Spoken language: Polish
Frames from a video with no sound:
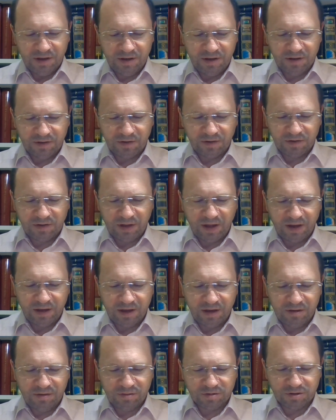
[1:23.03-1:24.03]
nie
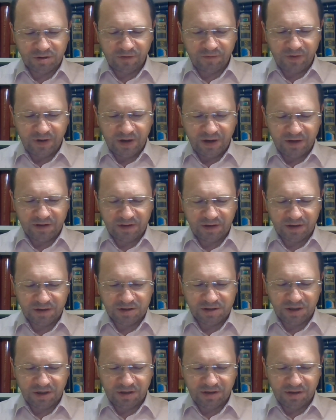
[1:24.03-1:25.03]
zostaje już ofiara za
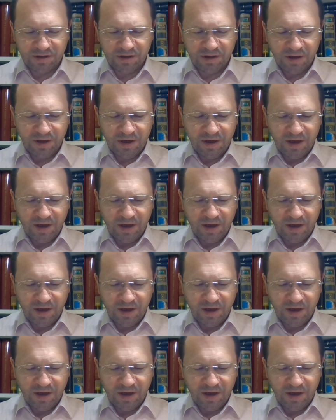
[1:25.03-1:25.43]
grzechy,